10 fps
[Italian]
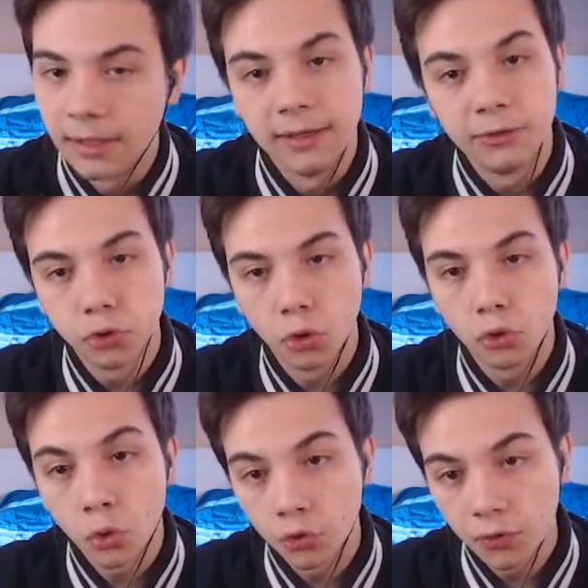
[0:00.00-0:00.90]
Li
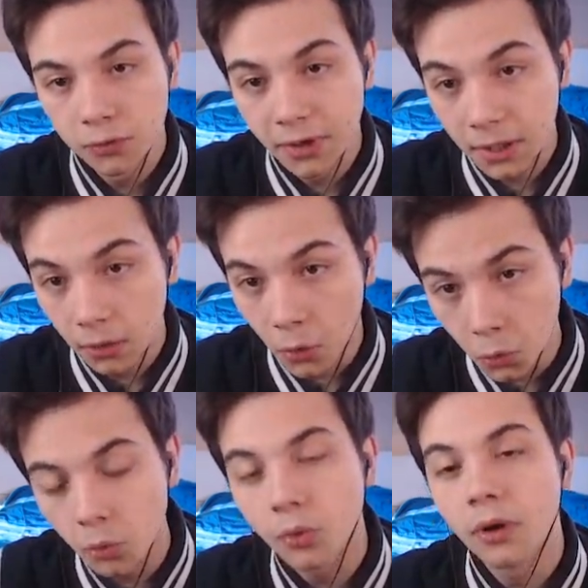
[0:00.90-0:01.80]
tolgono così vuol dire che
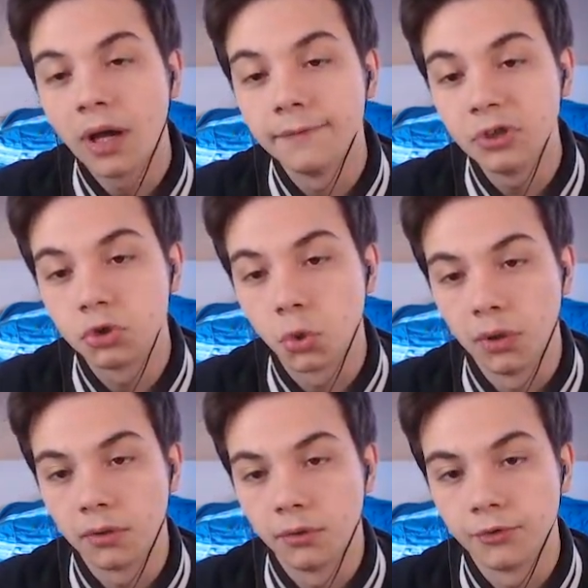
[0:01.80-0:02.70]
qualcuno ha visto
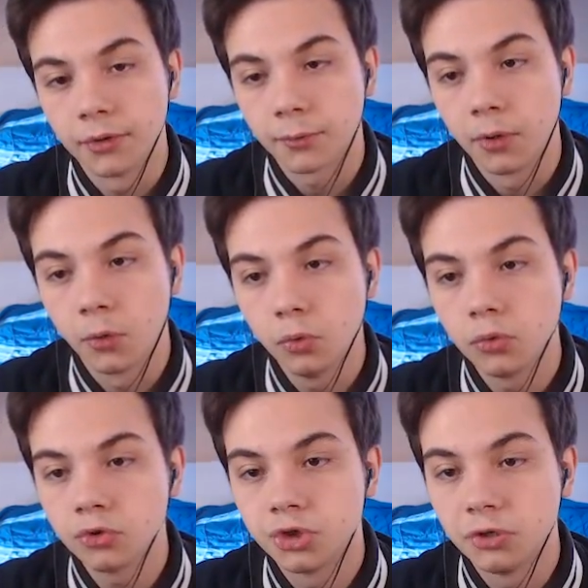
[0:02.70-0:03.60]
qualcosa.
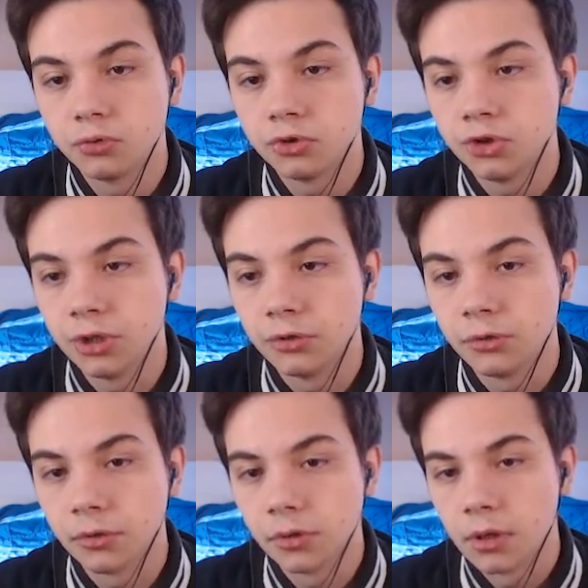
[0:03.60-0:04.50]
Qualcuno ci è
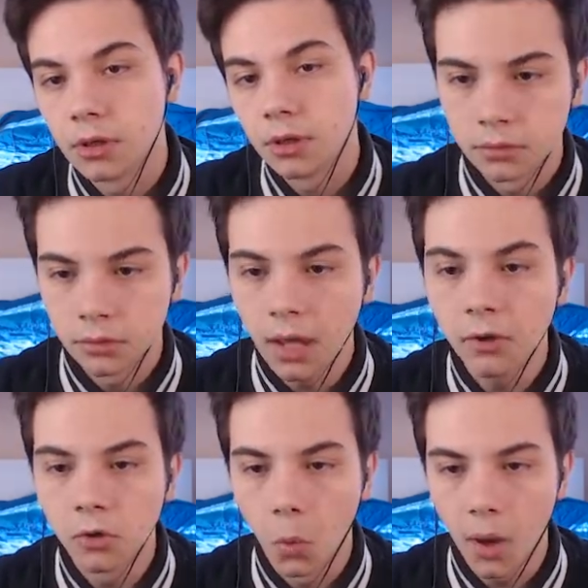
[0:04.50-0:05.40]
riuscito.
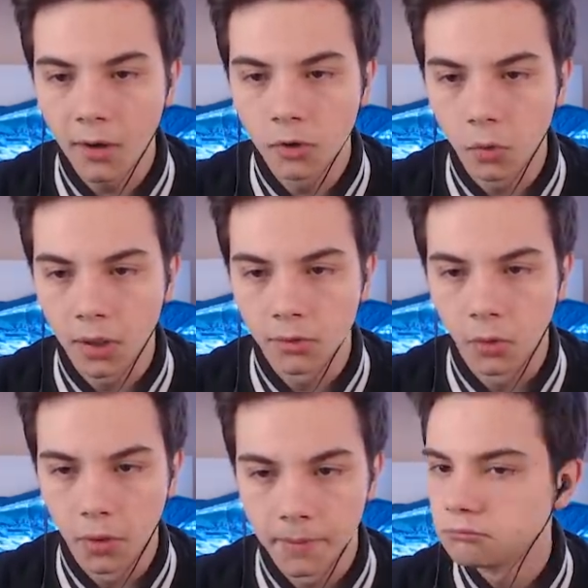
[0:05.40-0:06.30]
Eccolo qua, eccolo qua, eccolo
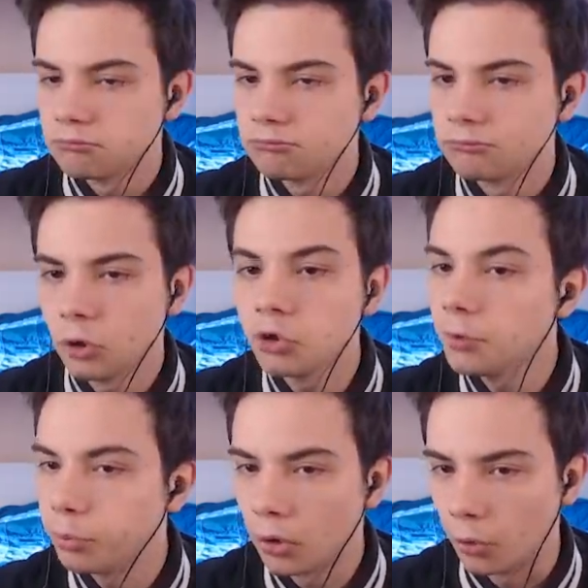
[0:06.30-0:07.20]
qua. Mm, non
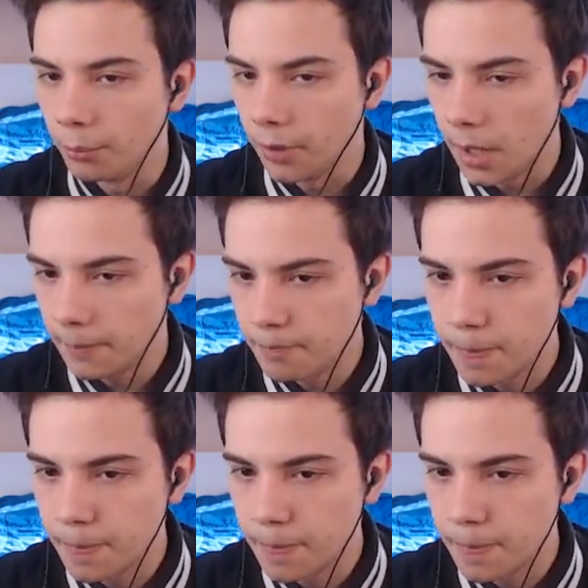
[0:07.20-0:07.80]
si può rompere.